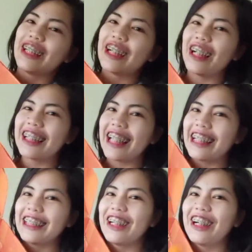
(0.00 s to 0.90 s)
Share ko na sa
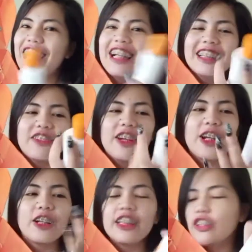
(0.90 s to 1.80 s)
inyo. So,
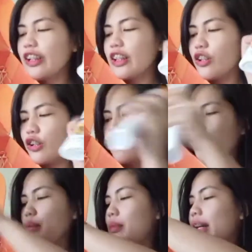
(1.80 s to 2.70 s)
meron ako dito. Ito,
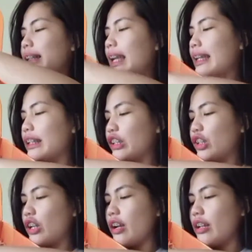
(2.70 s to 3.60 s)
mga
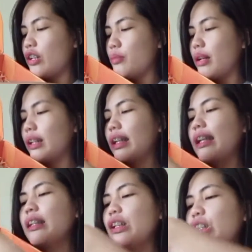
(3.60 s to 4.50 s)
sizes siya. Yan yung mga
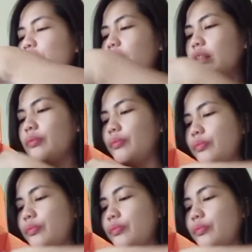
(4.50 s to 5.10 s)
sizes niya.